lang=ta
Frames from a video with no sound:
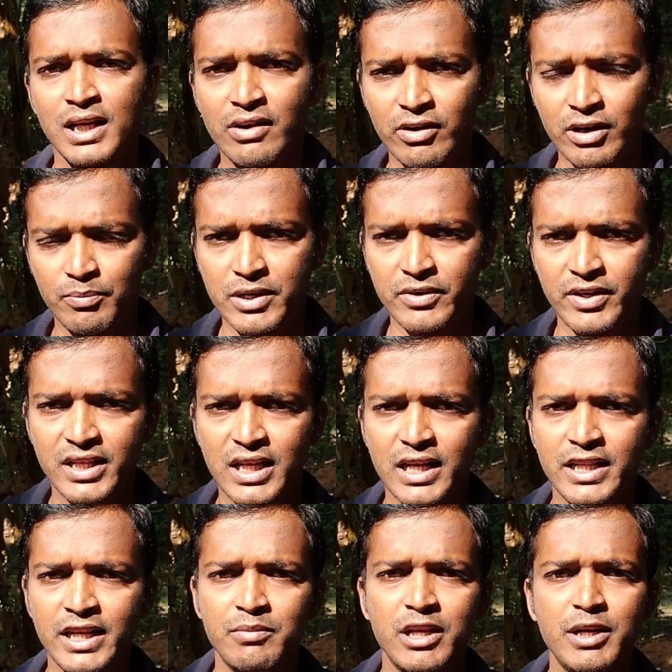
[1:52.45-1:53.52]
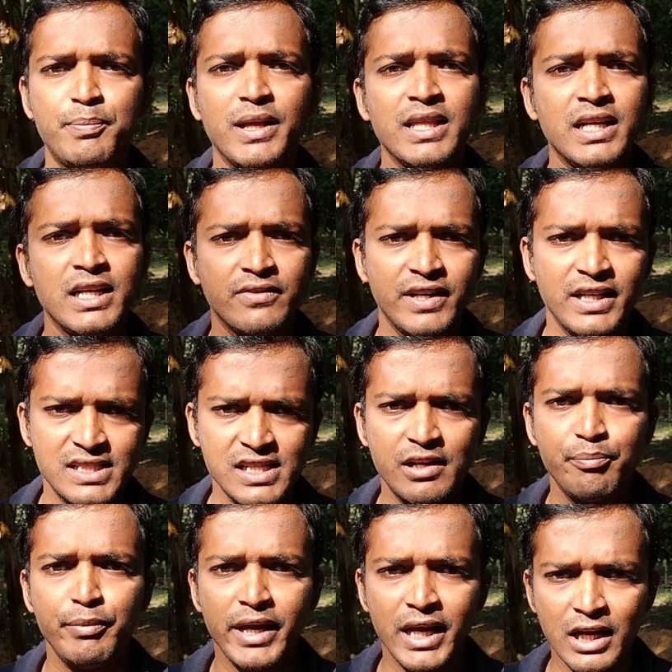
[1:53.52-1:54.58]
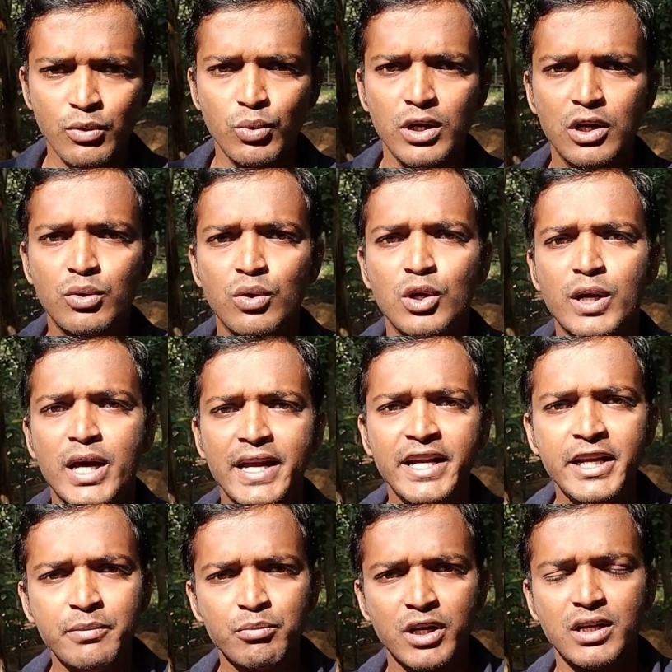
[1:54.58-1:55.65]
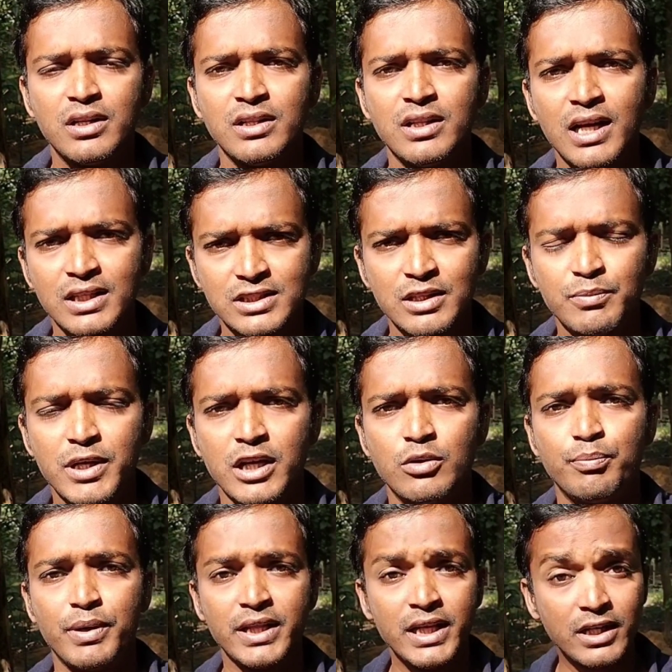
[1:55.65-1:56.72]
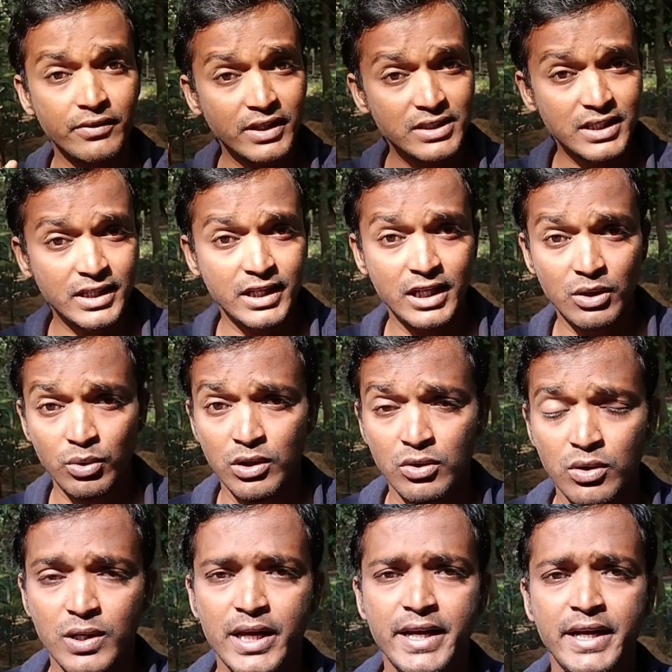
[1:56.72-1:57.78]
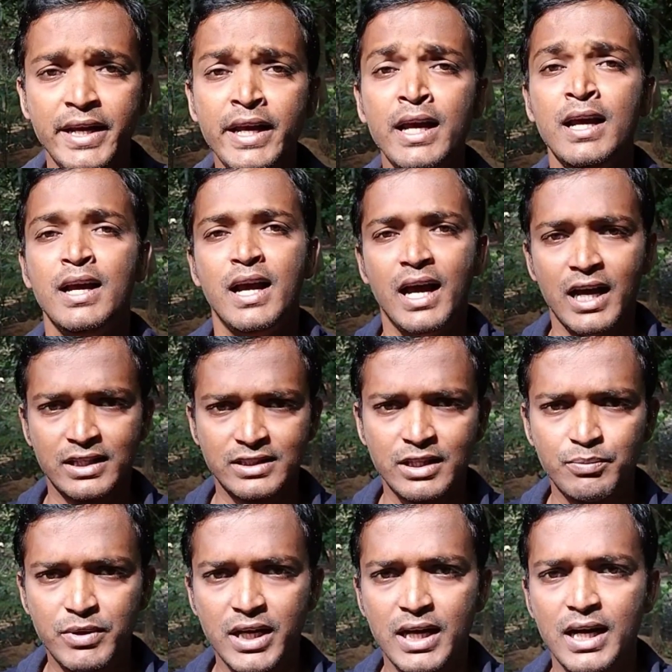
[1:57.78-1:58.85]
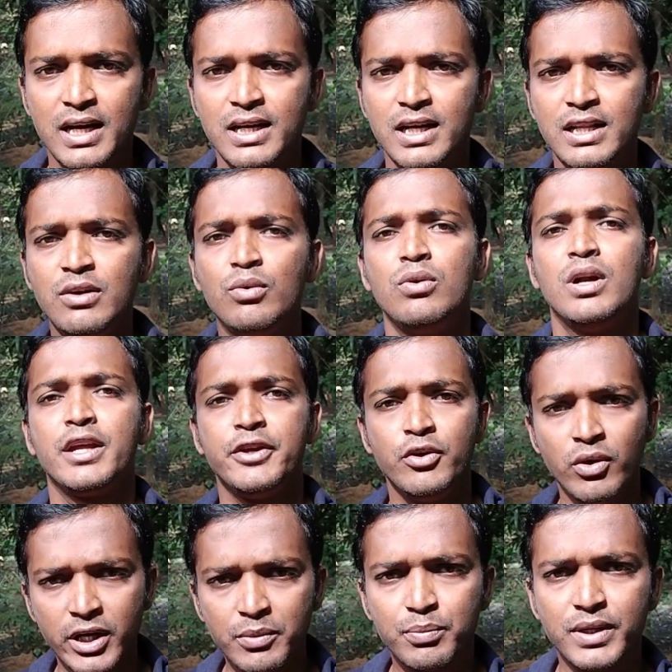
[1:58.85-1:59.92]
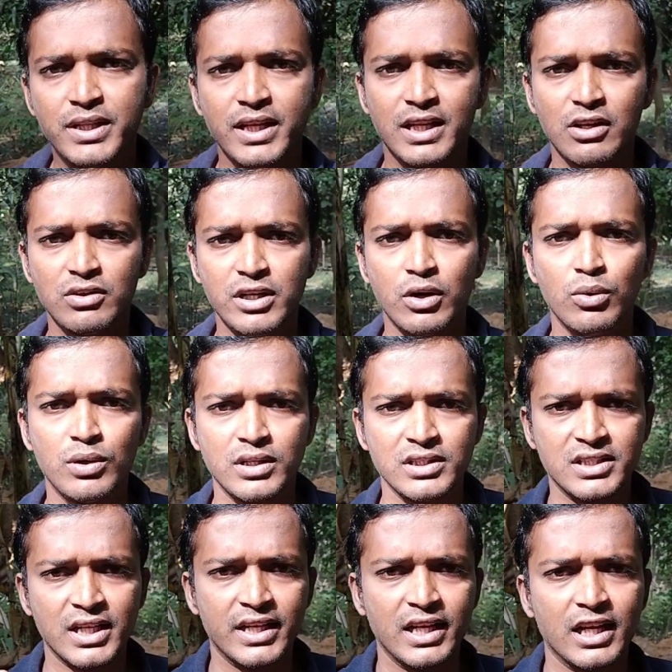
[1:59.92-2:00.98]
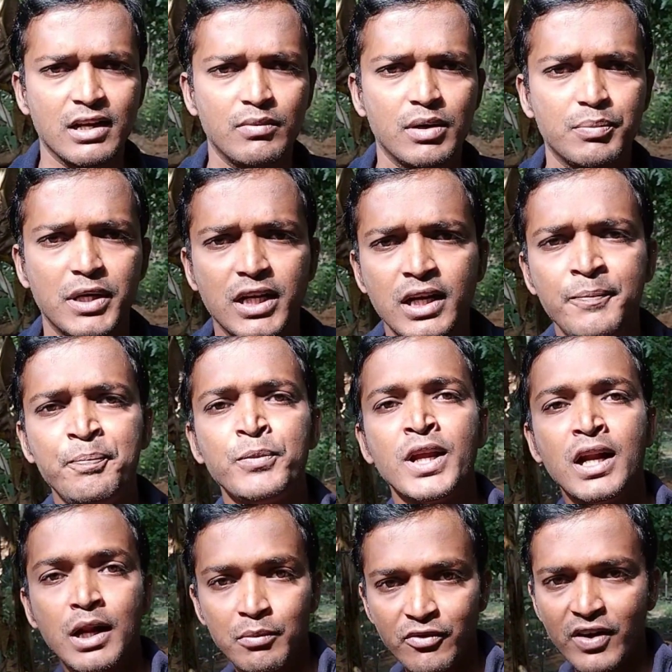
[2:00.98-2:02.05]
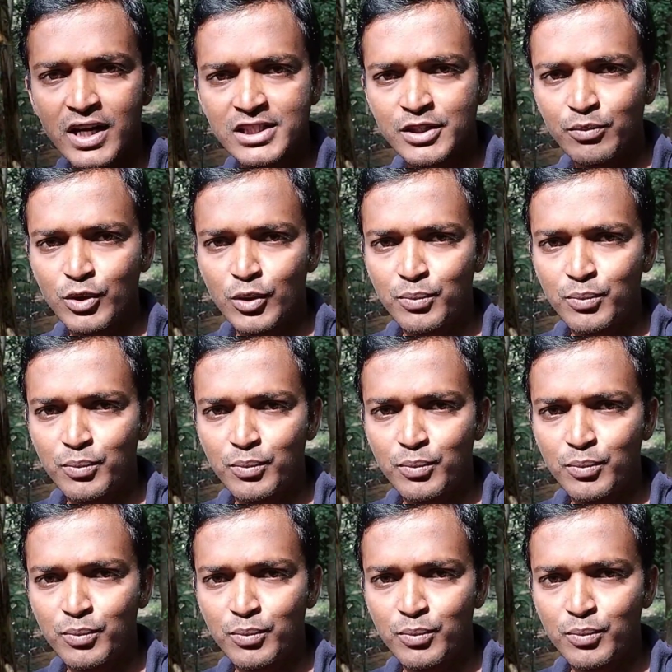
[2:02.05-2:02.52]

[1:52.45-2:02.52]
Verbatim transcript: கவலைப்பட வேண்டியது அதே மாதிரி பதினெட்டு வயசுக்கு மேலே உள்ளவங்களோட ஐடி மட்டும்தான் அக்செப்ட் ஆகும் பதினெட்டு வயசு கீழே உள்ளவங்களோட ஐடி அக்செப்ட் ஆகாது உங்களுக்கு யூடியூப் பற்றி ஏதாவது டவுட் இருந்துச்சுன்னா கீழே கமெண்ட் பண்ணுங்கள் நம்ம வாட்ஸ்அப்